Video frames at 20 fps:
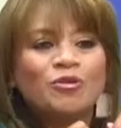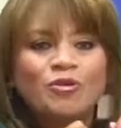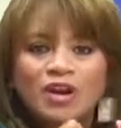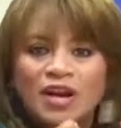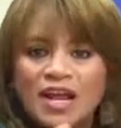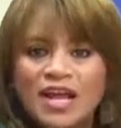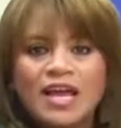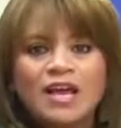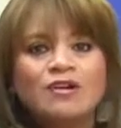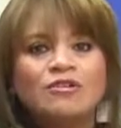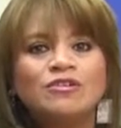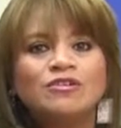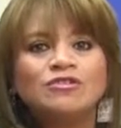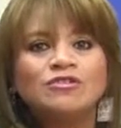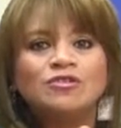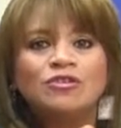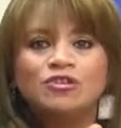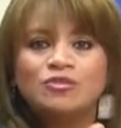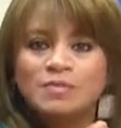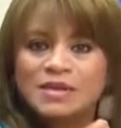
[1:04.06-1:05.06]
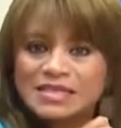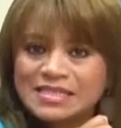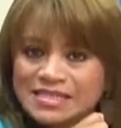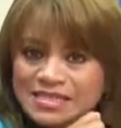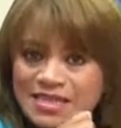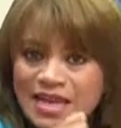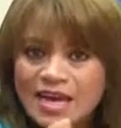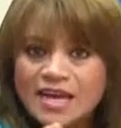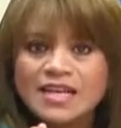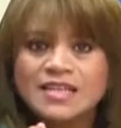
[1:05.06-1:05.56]
correos, los
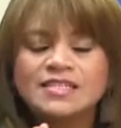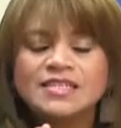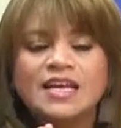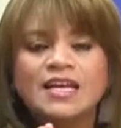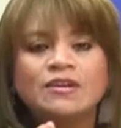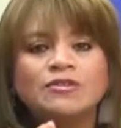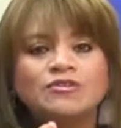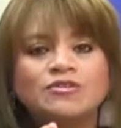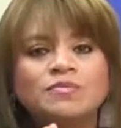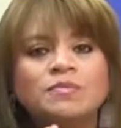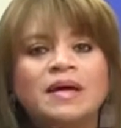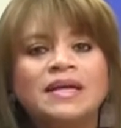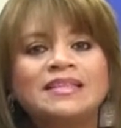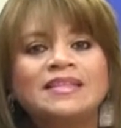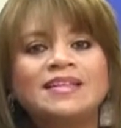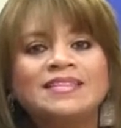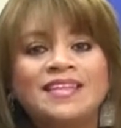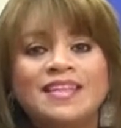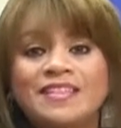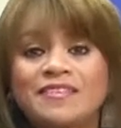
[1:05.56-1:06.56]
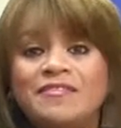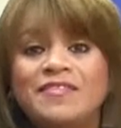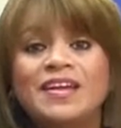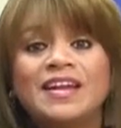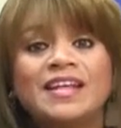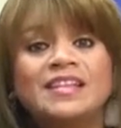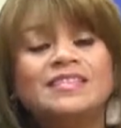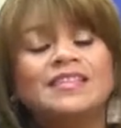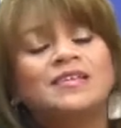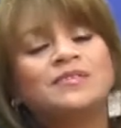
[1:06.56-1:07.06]
mensajes que nos mandan de
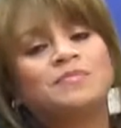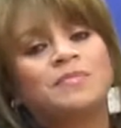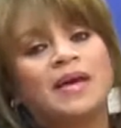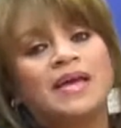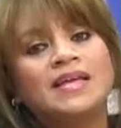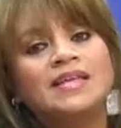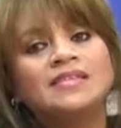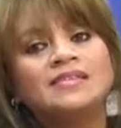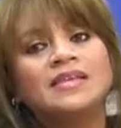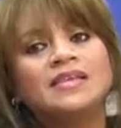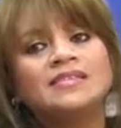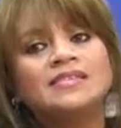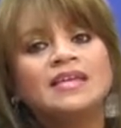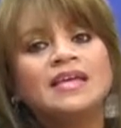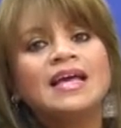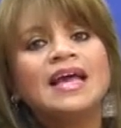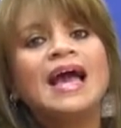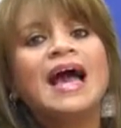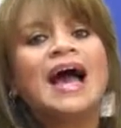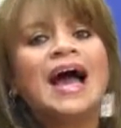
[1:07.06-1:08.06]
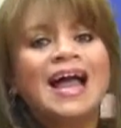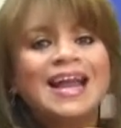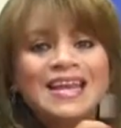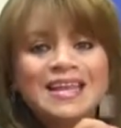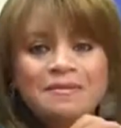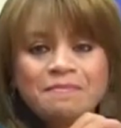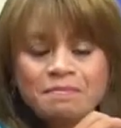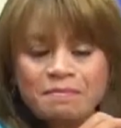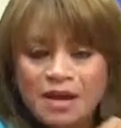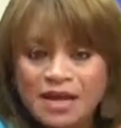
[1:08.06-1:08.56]
diferentes países,
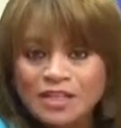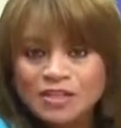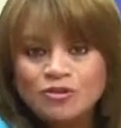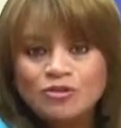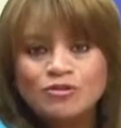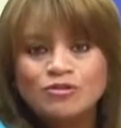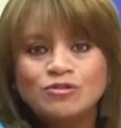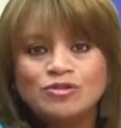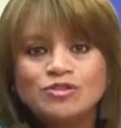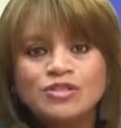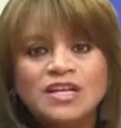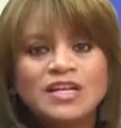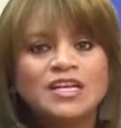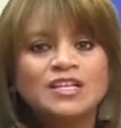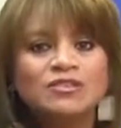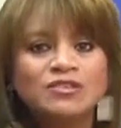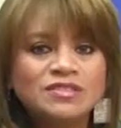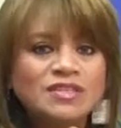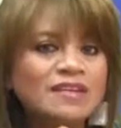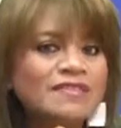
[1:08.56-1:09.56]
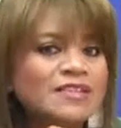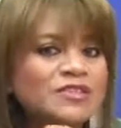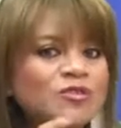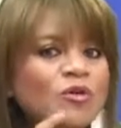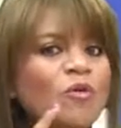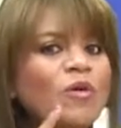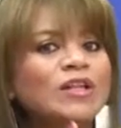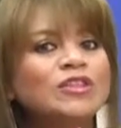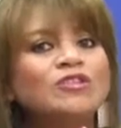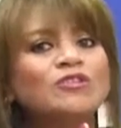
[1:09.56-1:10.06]
animándonos. No sabes
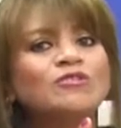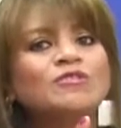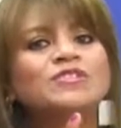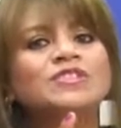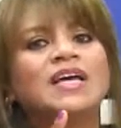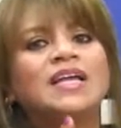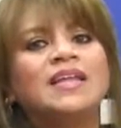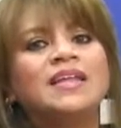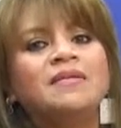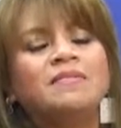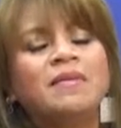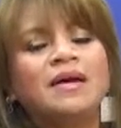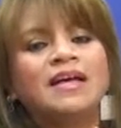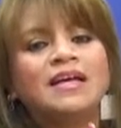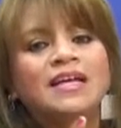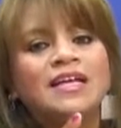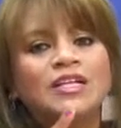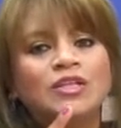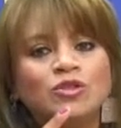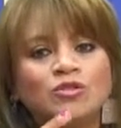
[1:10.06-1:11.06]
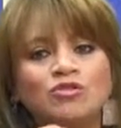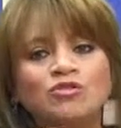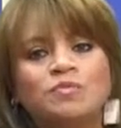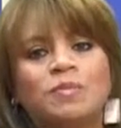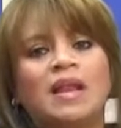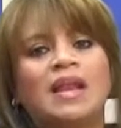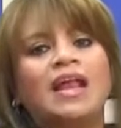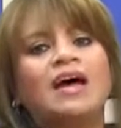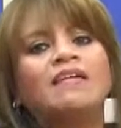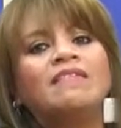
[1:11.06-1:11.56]
cuánto nos anima tus
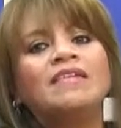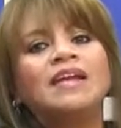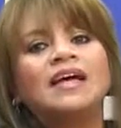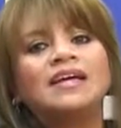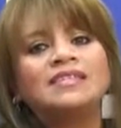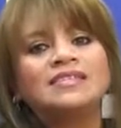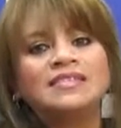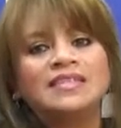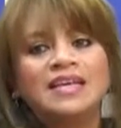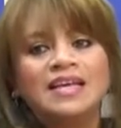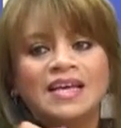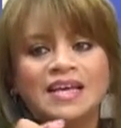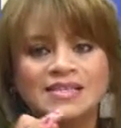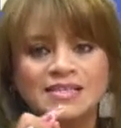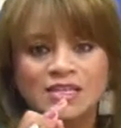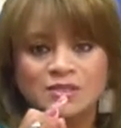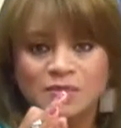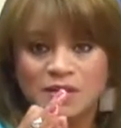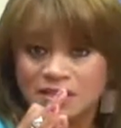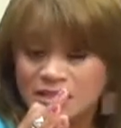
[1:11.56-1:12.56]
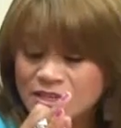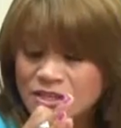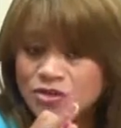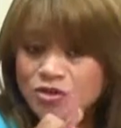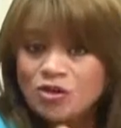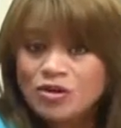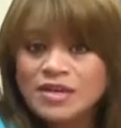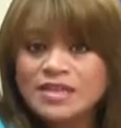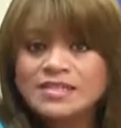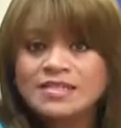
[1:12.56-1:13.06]
palabras, esas
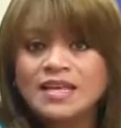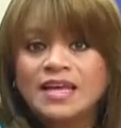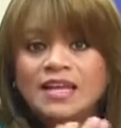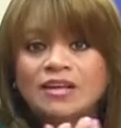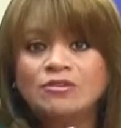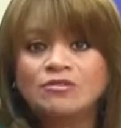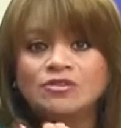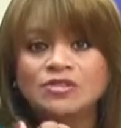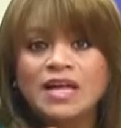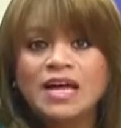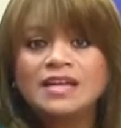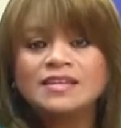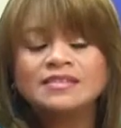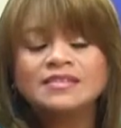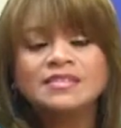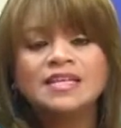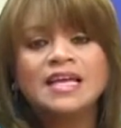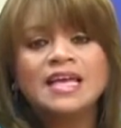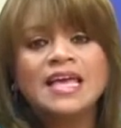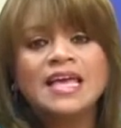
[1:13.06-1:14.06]
bendiciones que nos das.